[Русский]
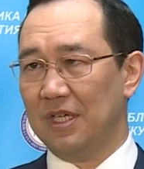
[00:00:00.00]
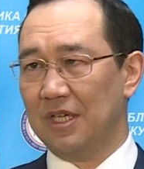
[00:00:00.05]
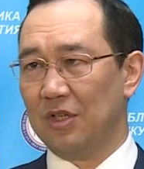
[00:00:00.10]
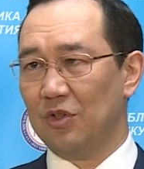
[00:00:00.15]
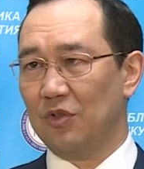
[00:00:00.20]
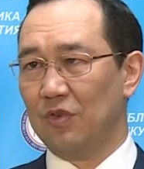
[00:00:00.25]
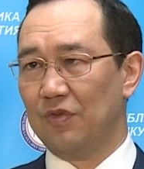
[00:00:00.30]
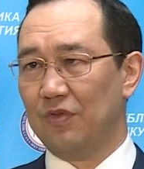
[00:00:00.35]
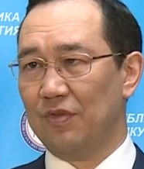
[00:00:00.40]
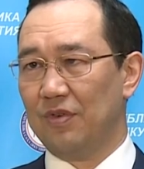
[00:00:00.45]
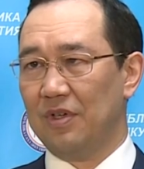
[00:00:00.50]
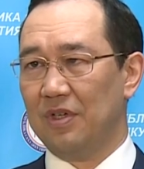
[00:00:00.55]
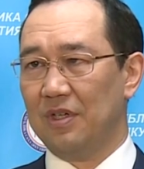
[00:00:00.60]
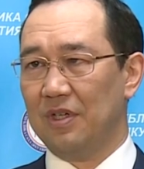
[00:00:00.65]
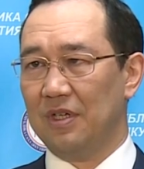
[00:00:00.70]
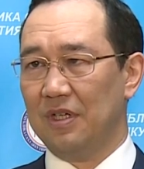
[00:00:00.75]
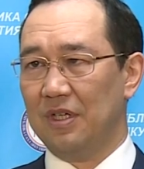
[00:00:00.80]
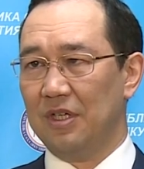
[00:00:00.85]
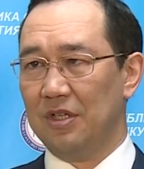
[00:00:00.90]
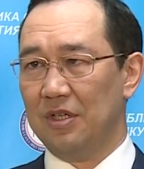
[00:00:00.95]
городов
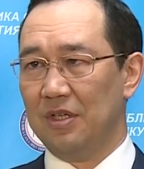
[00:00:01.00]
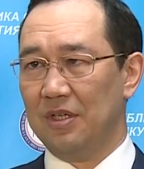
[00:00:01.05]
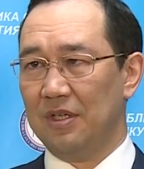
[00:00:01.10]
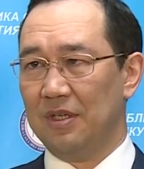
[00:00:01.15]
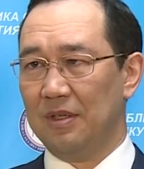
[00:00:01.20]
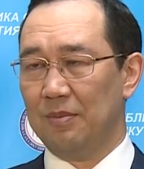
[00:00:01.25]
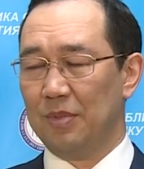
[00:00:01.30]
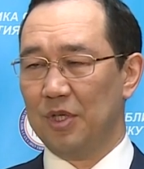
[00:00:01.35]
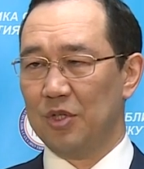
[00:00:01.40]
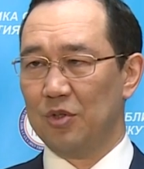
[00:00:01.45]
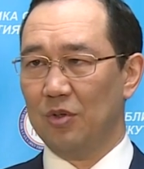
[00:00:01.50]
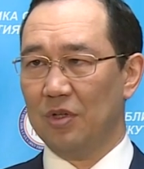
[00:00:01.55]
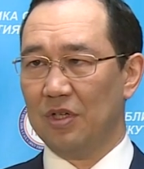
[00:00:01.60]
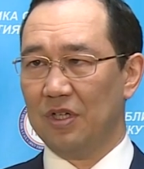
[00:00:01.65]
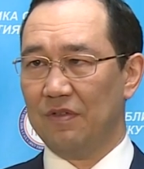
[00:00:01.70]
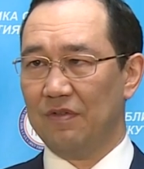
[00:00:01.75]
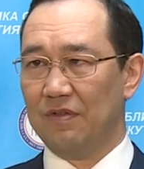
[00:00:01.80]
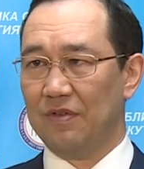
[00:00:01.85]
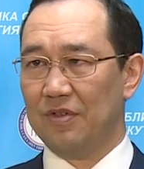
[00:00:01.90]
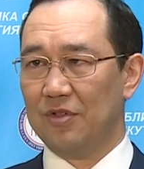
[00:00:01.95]
и
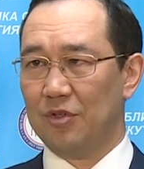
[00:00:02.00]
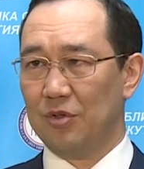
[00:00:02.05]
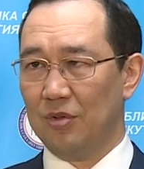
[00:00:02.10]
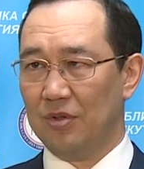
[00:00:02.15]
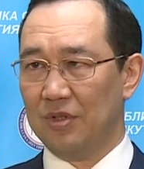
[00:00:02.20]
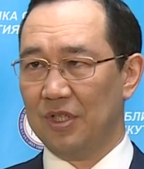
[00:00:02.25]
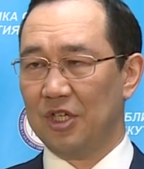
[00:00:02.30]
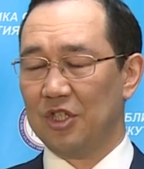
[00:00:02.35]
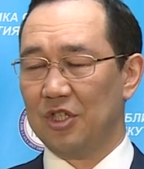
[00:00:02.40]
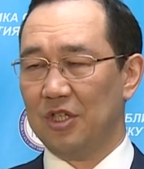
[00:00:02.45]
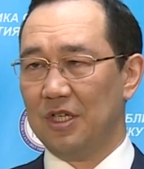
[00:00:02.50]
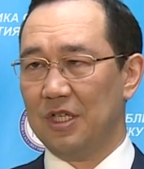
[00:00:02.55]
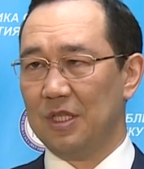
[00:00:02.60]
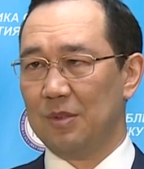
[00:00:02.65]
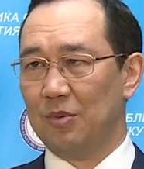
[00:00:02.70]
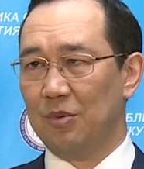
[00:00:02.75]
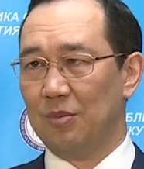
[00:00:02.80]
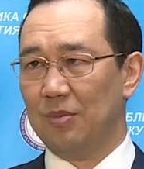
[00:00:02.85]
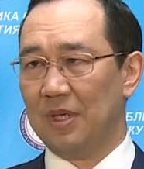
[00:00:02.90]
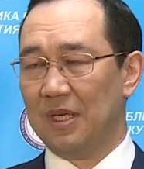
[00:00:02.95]
поселков, сел нашей
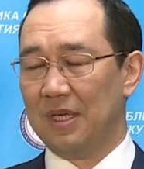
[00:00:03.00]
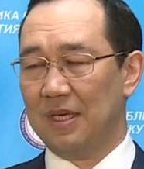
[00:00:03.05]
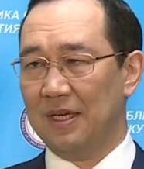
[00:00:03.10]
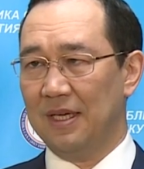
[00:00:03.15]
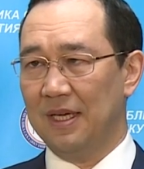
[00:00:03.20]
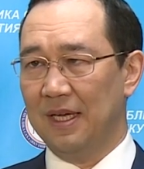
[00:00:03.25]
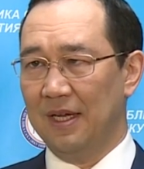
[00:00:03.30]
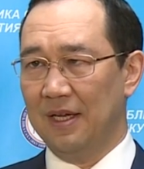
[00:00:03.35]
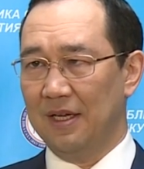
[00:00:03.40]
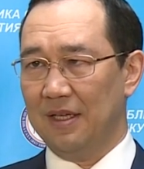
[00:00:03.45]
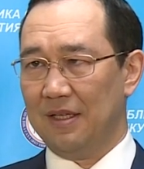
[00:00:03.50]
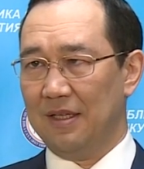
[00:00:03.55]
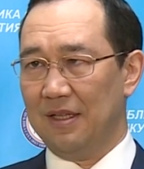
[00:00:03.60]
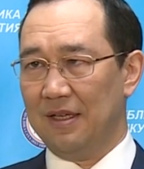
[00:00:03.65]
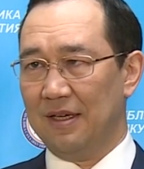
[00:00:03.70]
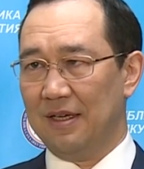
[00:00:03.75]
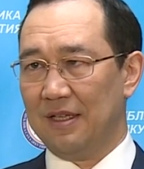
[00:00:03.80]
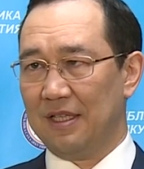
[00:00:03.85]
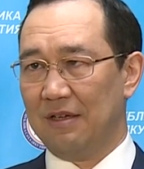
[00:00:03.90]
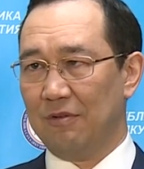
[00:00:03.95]
республики,
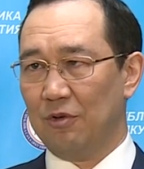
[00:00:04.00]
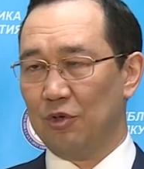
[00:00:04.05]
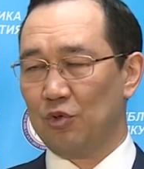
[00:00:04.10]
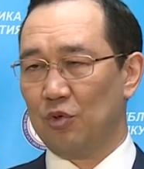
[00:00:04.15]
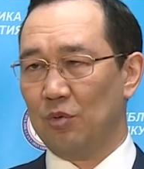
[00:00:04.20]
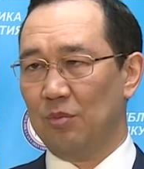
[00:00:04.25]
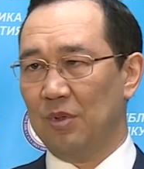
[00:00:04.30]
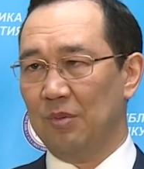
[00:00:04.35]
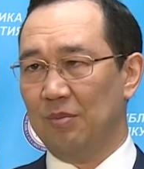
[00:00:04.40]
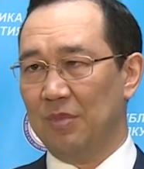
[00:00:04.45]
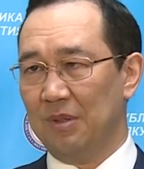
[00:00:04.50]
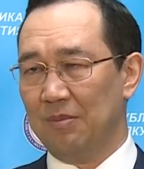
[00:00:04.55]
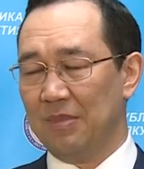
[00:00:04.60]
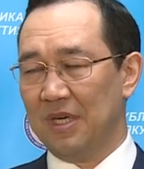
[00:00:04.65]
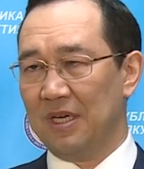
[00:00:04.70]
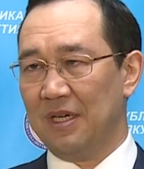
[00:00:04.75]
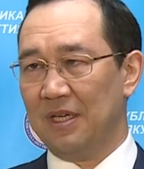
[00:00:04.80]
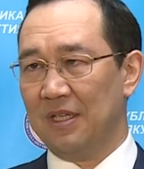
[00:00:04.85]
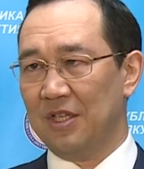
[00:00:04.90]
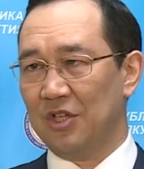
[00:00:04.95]
для того, чтобы мы
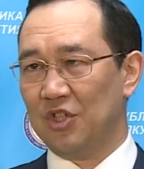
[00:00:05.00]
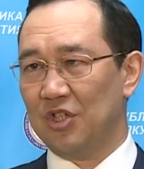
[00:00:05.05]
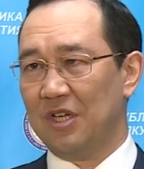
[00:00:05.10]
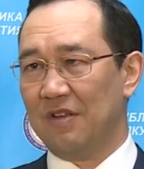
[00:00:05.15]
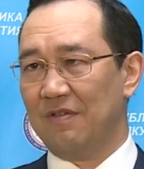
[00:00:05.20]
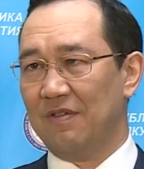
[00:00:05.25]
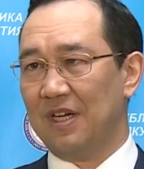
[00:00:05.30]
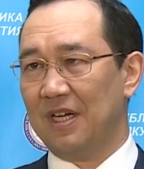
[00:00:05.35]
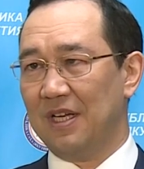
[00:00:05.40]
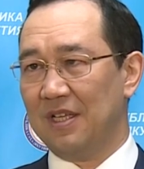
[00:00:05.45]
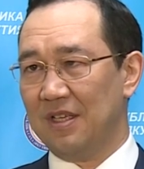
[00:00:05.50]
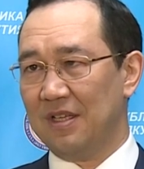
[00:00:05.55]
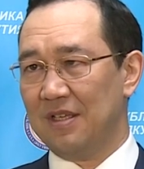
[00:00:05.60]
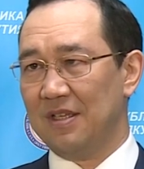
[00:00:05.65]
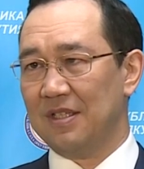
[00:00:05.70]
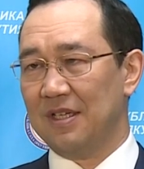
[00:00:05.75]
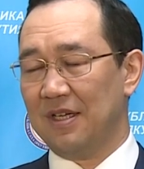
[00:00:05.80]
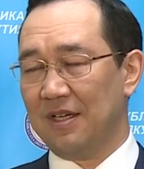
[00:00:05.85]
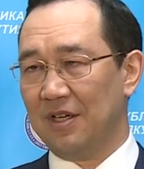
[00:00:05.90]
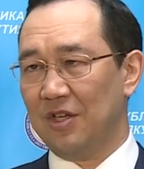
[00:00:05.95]
могли начать выходить
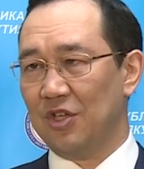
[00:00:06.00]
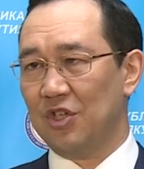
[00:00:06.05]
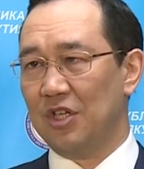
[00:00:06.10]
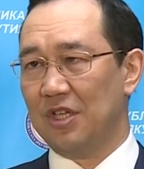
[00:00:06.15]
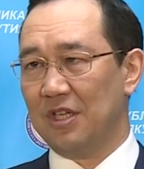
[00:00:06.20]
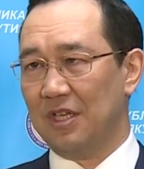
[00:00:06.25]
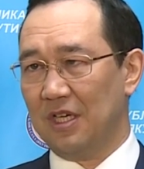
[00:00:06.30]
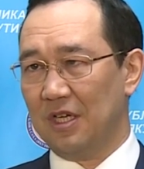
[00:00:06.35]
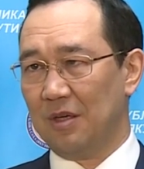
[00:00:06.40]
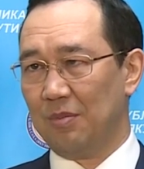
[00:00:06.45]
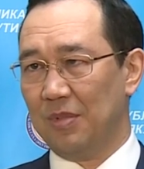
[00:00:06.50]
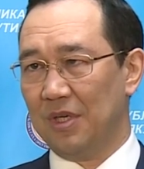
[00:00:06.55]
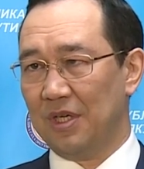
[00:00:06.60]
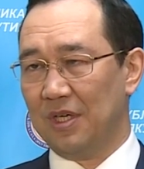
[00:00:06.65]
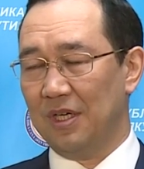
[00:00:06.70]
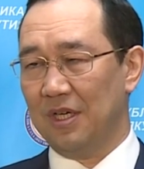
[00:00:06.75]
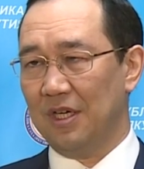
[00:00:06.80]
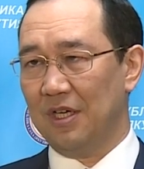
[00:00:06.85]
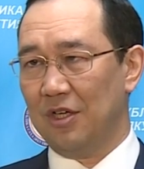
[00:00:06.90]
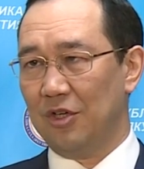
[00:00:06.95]
из ограничительных мер.
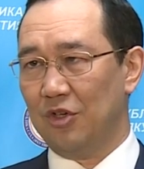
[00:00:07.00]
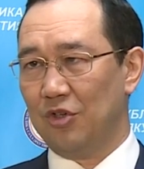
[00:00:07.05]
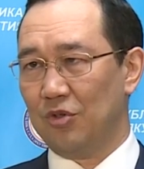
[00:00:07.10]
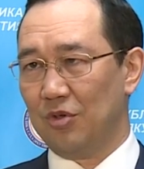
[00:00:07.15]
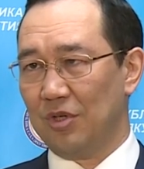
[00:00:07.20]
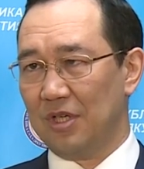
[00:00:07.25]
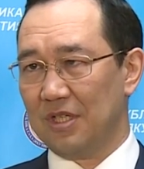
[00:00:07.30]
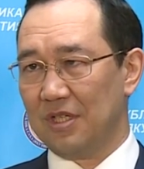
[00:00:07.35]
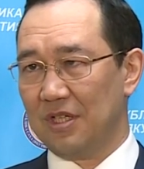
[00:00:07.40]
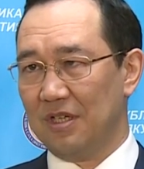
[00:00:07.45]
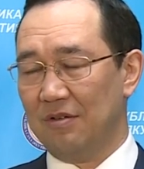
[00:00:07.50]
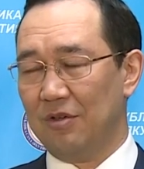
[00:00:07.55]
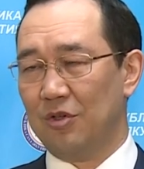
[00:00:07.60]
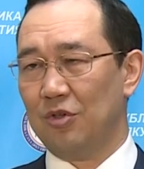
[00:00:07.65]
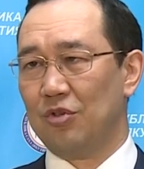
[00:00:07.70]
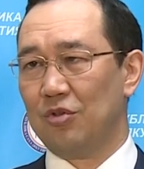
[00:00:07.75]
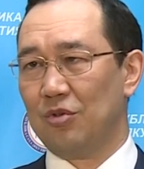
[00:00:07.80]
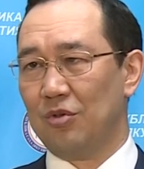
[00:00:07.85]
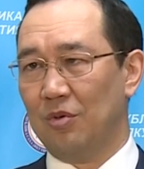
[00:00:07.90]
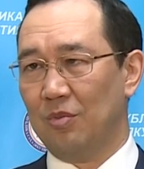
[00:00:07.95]
Еще раз
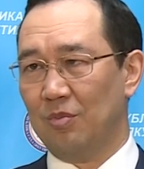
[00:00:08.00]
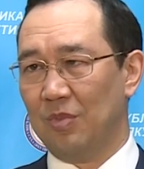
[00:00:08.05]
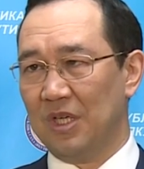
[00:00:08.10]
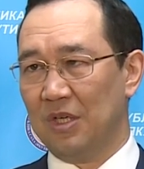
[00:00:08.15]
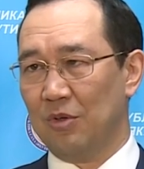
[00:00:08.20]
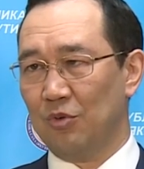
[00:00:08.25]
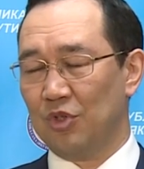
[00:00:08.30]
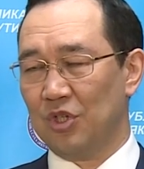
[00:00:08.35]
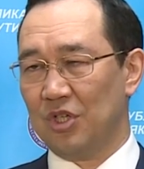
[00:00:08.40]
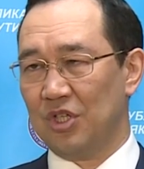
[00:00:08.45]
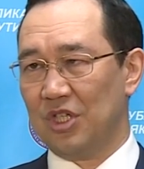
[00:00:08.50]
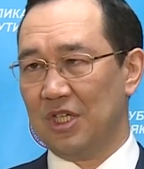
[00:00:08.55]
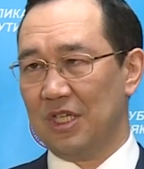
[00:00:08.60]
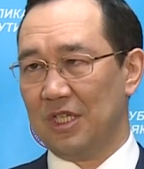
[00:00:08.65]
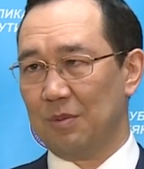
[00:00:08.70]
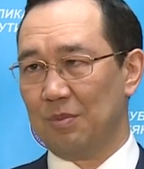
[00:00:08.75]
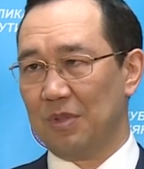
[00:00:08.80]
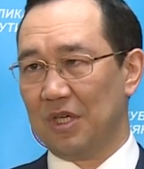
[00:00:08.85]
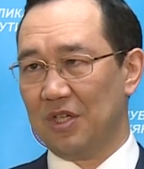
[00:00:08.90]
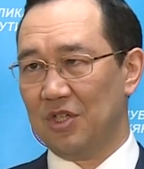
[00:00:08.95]
говорю, что мы уже
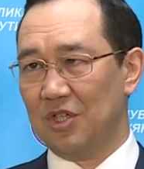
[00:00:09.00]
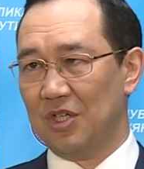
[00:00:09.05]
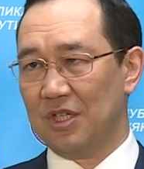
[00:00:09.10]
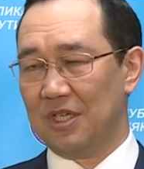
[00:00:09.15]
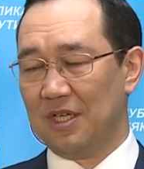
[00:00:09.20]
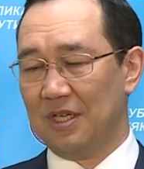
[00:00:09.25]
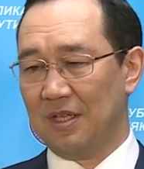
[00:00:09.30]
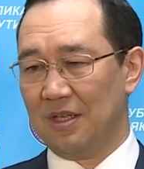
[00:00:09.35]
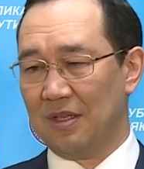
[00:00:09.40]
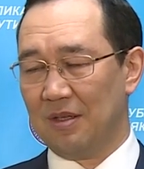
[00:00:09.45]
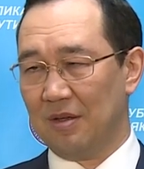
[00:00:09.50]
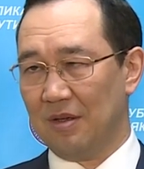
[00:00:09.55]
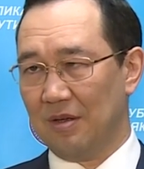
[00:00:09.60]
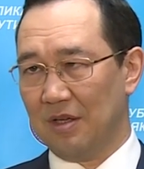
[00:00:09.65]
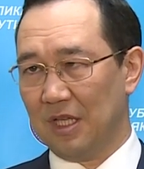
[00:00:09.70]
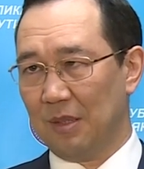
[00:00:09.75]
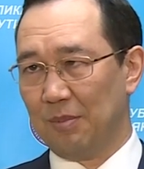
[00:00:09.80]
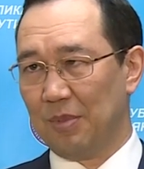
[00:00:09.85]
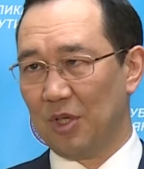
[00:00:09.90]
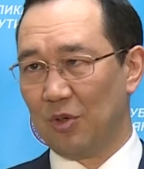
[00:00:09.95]
сейчас практически
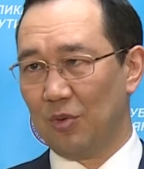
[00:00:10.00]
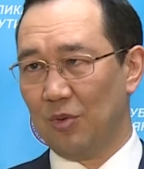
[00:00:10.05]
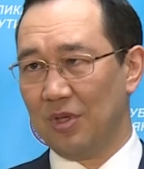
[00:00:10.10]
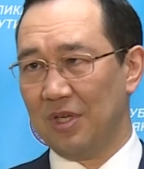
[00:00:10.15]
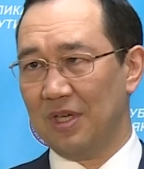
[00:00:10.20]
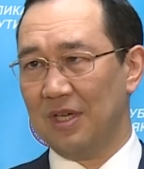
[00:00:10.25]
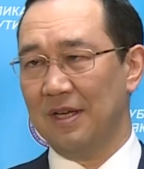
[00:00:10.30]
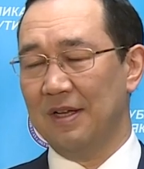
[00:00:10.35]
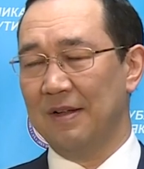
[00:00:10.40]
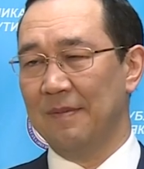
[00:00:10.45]
на подходе.